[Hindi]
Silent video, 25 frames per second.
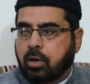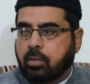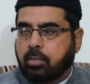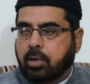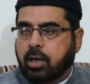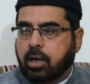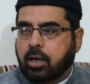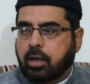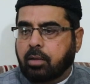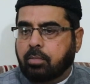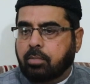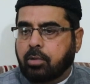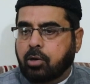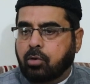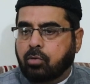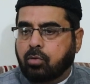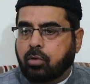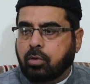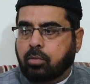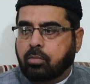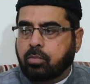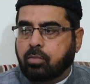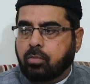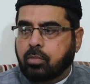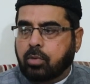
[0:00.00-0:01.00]
हमारे
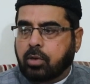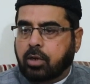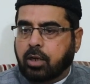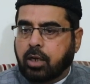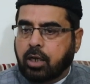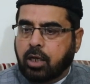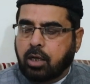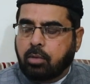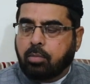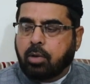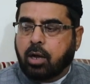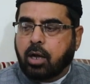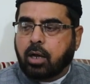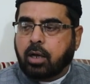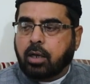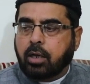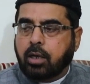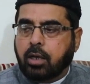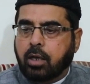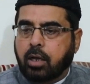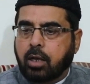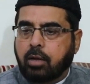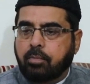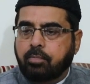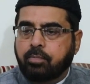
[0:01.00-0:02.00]
बिल्कुल करीब आ
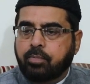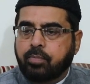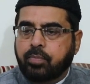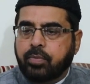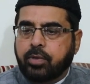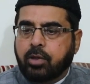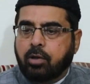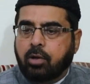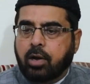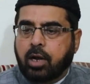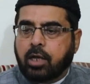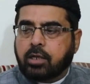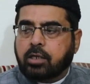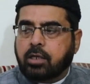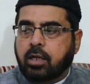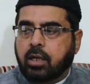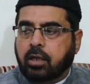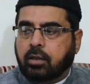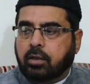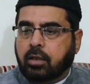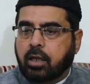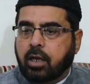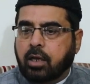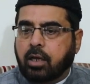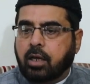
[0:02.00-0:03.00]
गई है और ऐसे
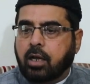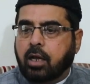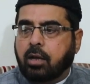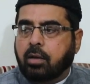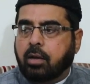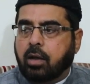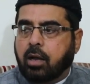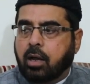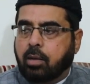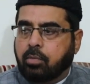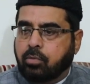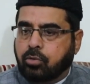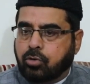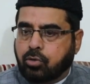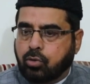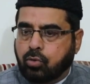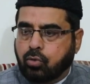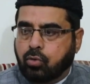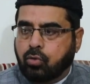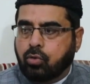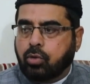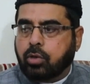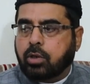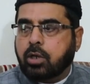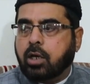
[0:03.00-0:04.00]
लगता है कि अब
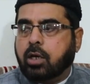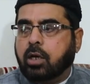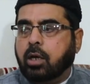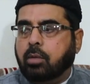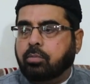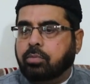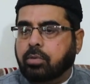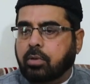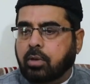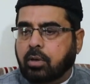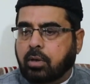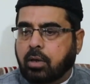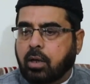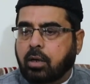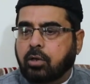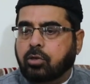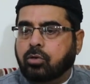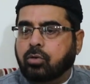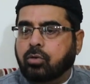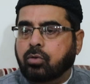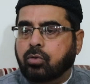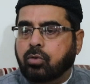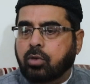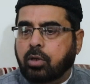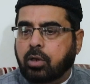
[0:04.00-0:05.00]
शुरू हुई कि कब कल
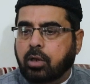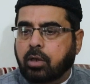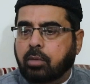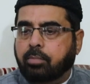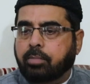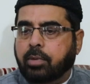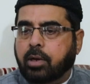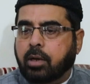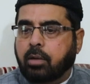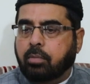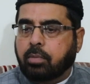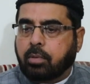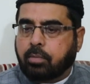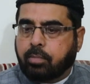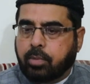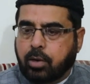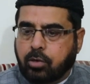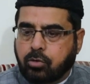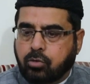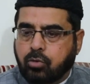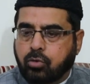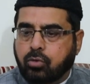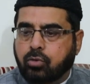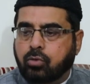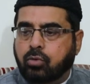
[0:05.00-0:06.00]
शुरू हुई
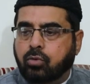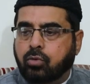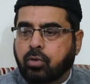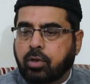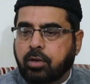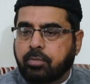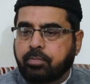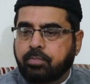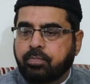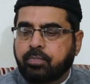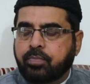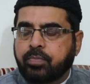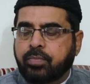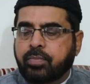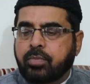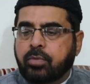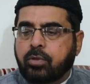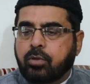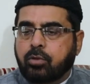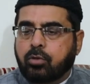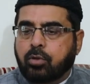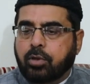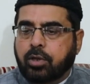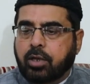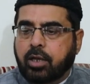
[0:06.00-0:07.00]
परसों शुरू हुई
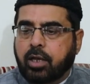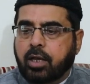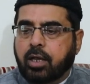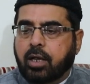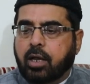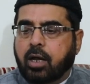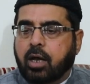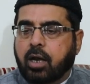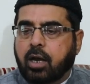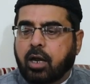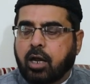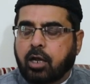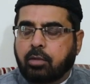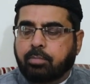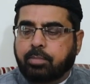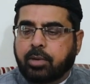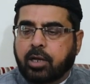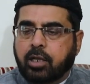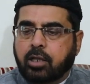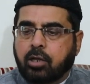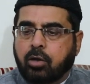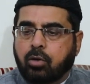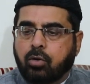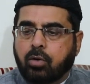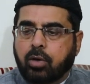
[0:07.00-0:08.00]
तो ये हालात
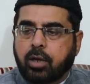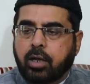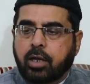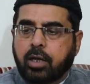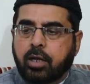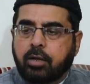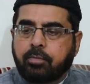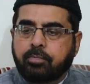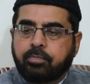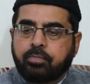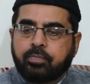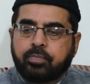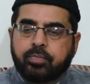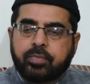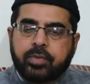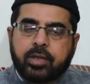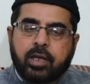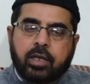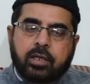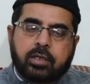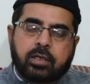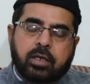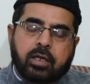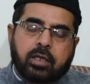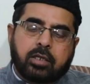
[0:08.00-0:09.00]
पैदा हो गए हैं
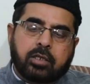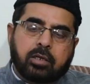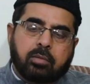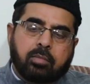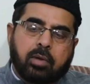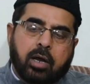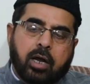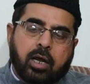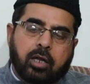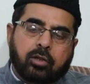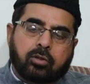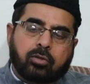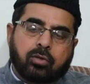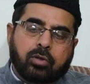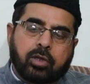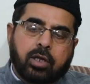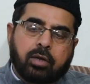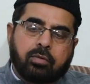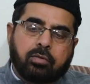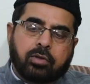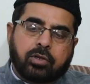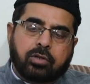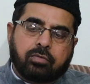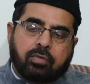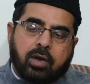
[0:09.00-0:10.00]
इसलिए जमात तो
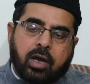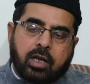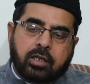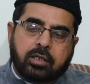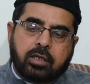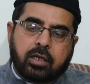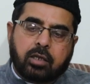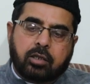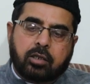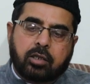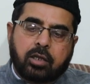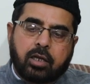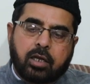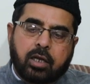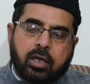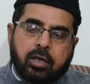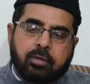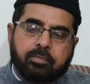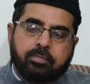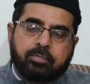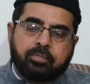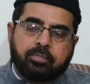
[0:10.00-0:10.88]
ये विश्वास रखती है